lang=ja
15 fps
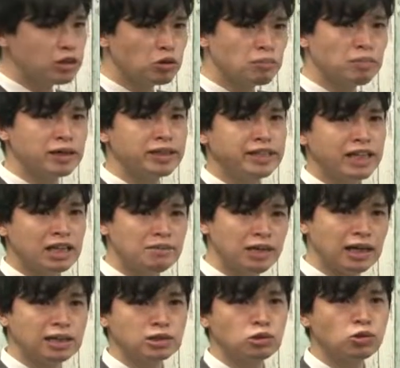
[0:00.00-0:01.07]
え突破できれ
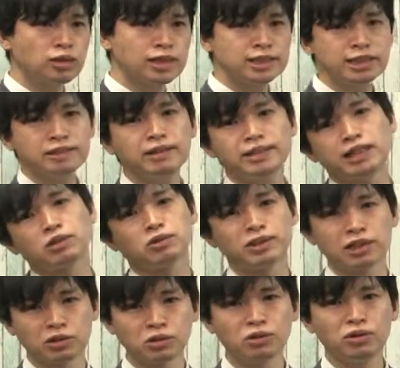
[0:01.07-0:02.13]
ば、そこから先は何と
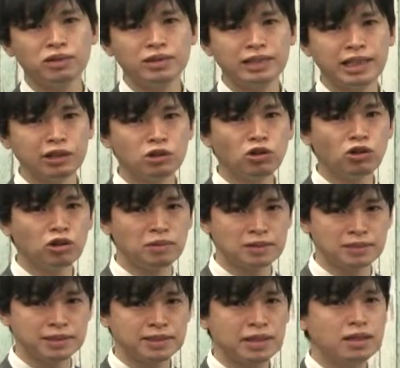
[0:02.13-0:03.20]
かなると言えると思
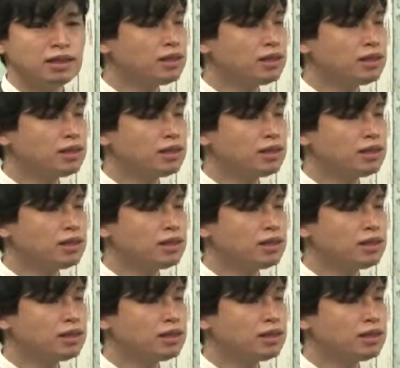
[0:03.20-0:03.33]
います。